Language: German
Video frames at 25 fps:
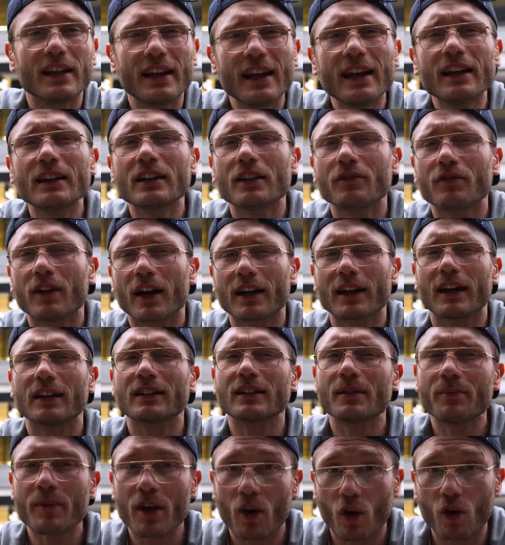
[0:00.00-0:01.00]
Die
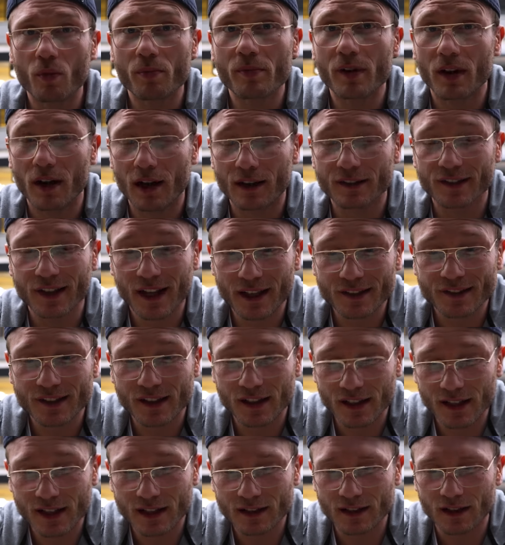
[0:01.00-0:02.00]
Hähnchenvariante, die mir auch ans Herz
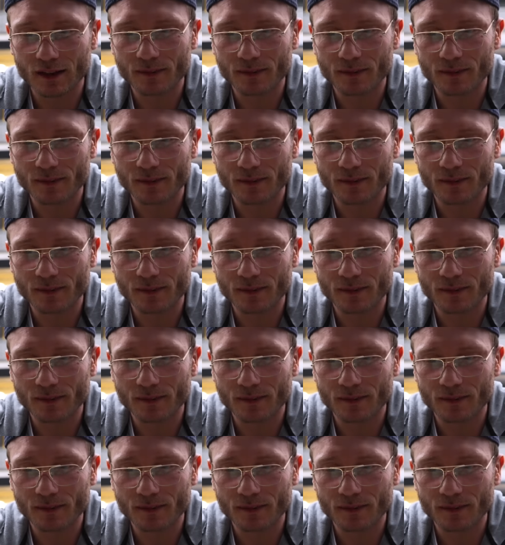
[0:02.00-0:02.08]
gelegt